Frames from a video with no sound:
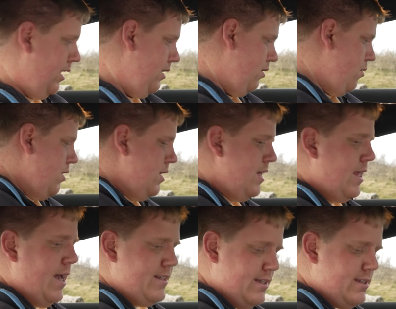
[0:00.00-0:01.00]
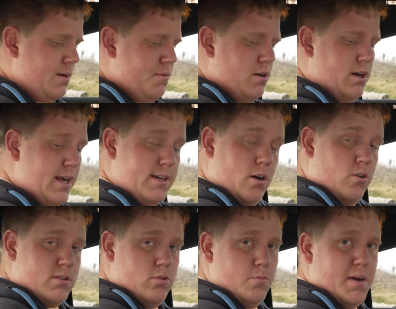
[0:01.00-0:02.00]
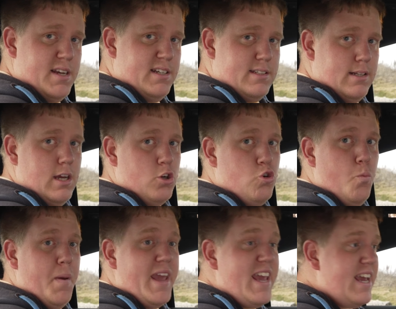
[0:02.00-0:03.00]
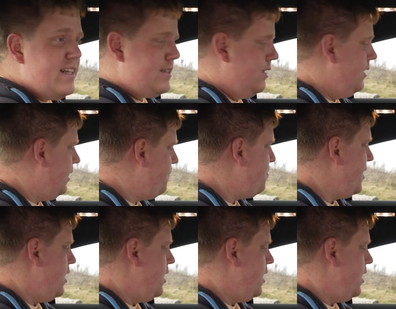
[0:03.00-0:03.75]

hinten. Es ist aber halt auch so bei diesen Coupés. Ja.